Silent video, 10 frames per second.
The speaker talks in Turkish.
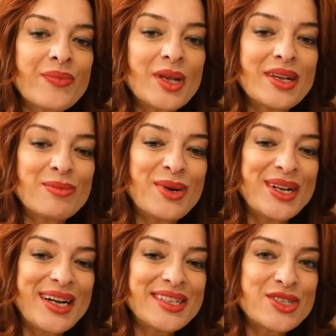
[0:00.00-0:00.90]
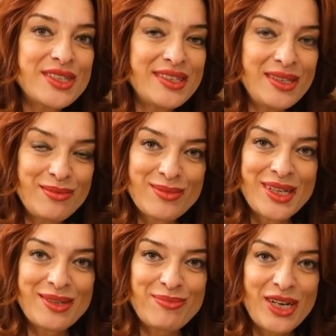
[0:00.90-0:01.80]
e, bayağı ciddi
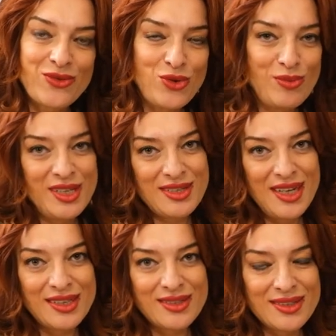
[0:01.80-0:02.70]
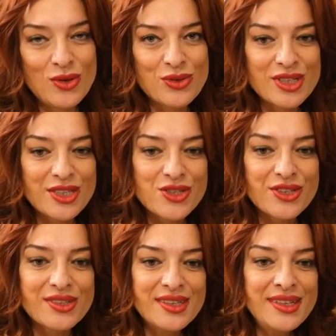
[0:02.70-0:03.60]
e, performanslar ortaya
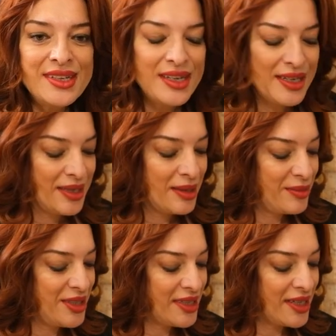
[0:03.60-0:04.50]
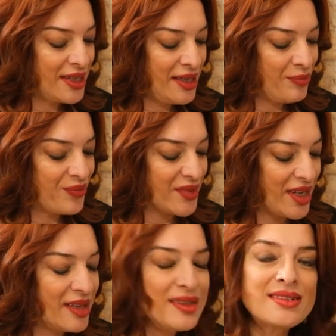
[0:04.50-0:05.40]
çıktı. Bir kere
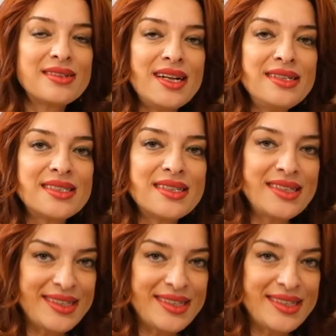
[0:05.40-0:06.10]
anlatılan senin